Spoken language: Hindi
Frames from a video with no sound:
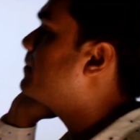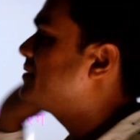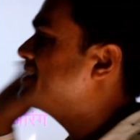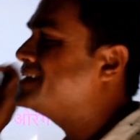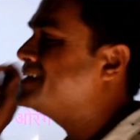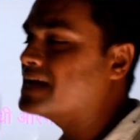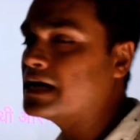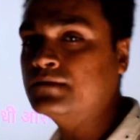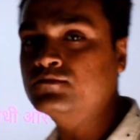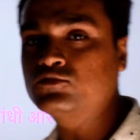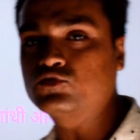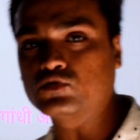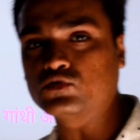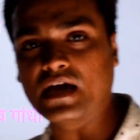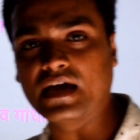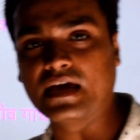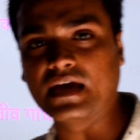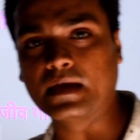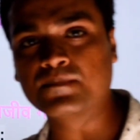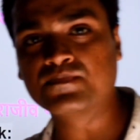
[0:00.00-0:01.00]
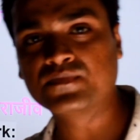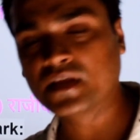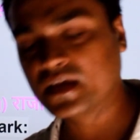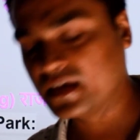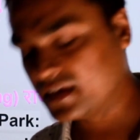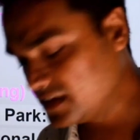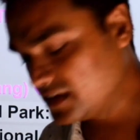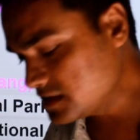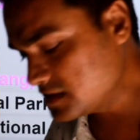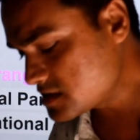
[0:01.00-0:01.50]
आपने नाम सुना है
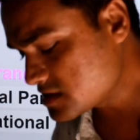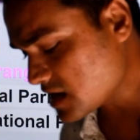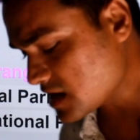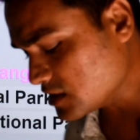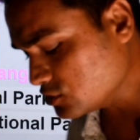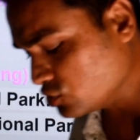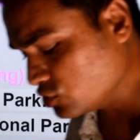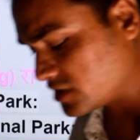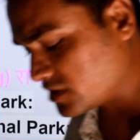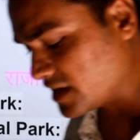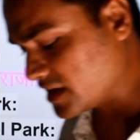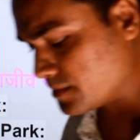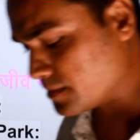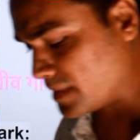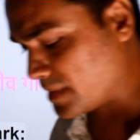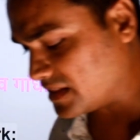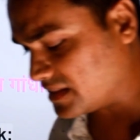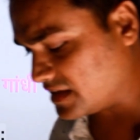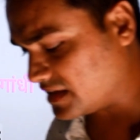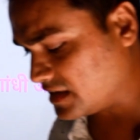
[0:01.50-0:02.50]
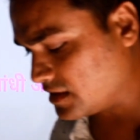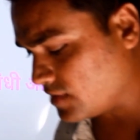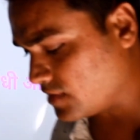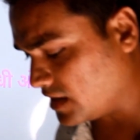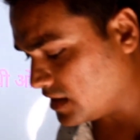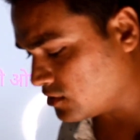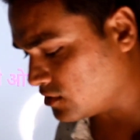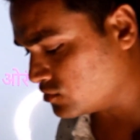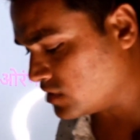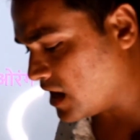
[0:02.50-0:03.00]
इसका जो ट्रिक मैं देने
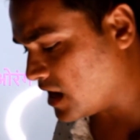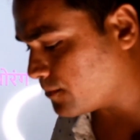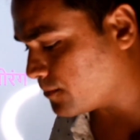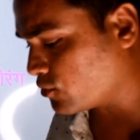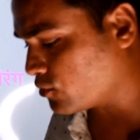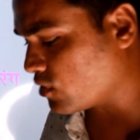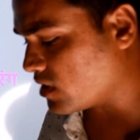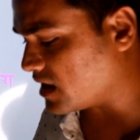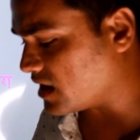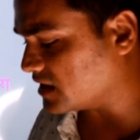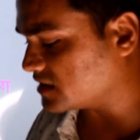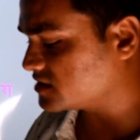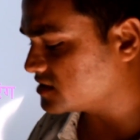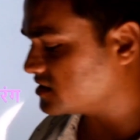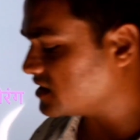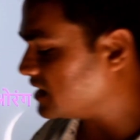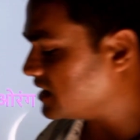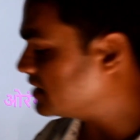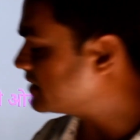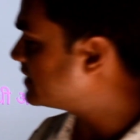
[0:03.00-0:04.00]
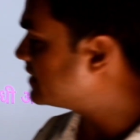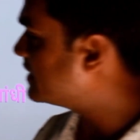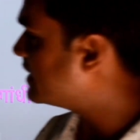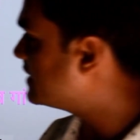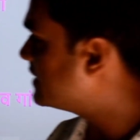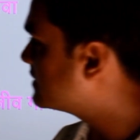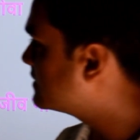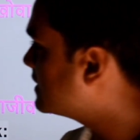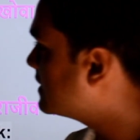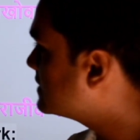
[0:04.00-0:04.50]
वाला हूँ ना आपको अच्छा
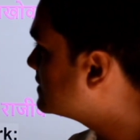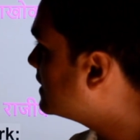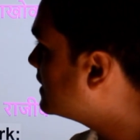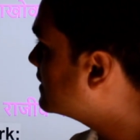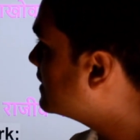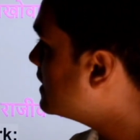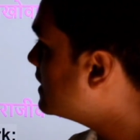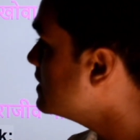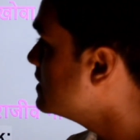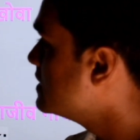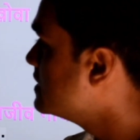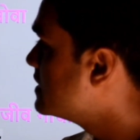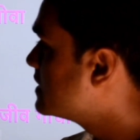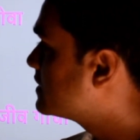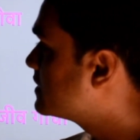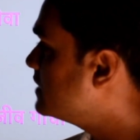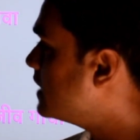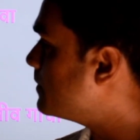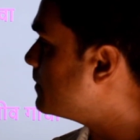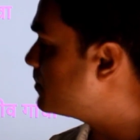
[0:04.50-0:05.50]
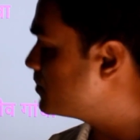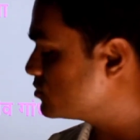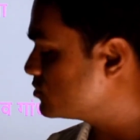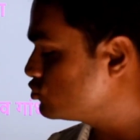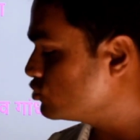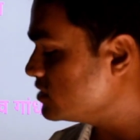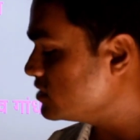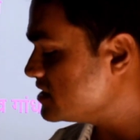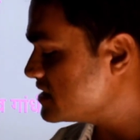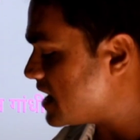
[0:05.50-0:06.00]
लगेगा इतना ज़्यादा कि आप
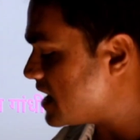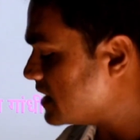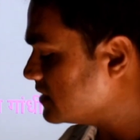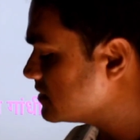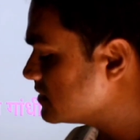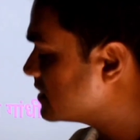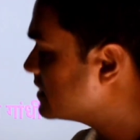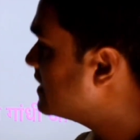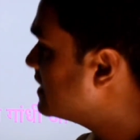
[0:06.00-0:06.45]
चूंकि याद